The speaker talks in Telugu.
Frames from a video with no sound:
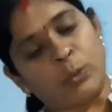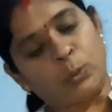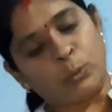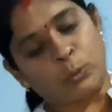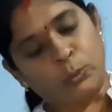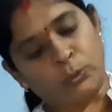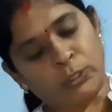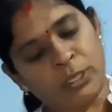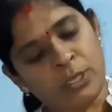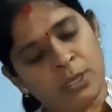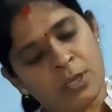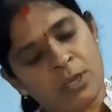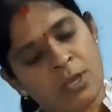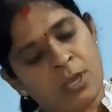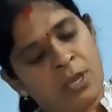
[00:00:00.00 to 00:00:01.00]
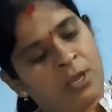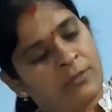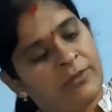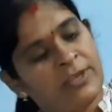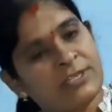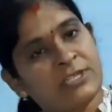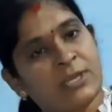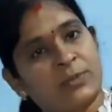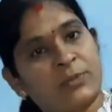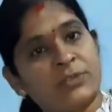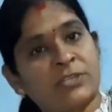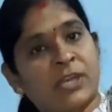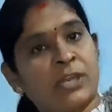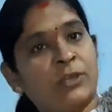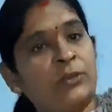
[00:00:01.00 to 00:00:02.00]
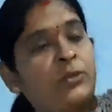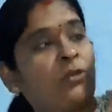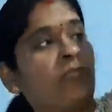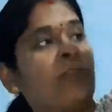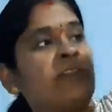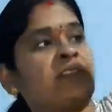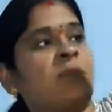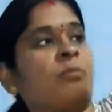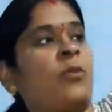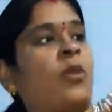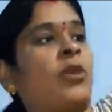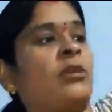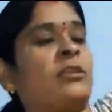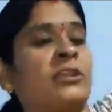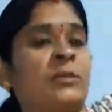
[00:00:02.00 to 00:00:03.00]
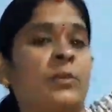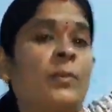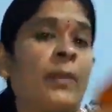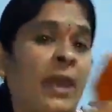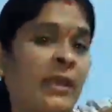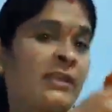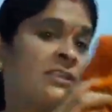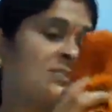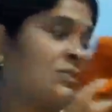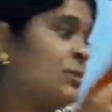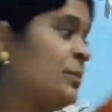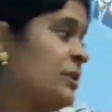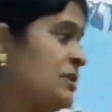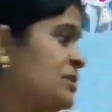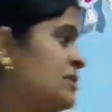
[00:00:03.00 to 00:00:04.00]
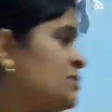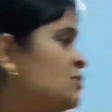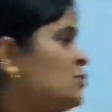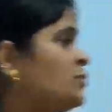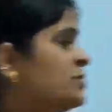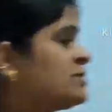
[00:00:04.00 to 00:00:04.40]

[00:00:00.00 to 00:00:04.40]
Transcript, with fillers: నెక్స్ట్ మనకి రెడీమేడ్ లాగానే ఉండాలంటే ఇదిగోండి బాటమ్ ఆఫ్ ద లంగా వచ్చేసి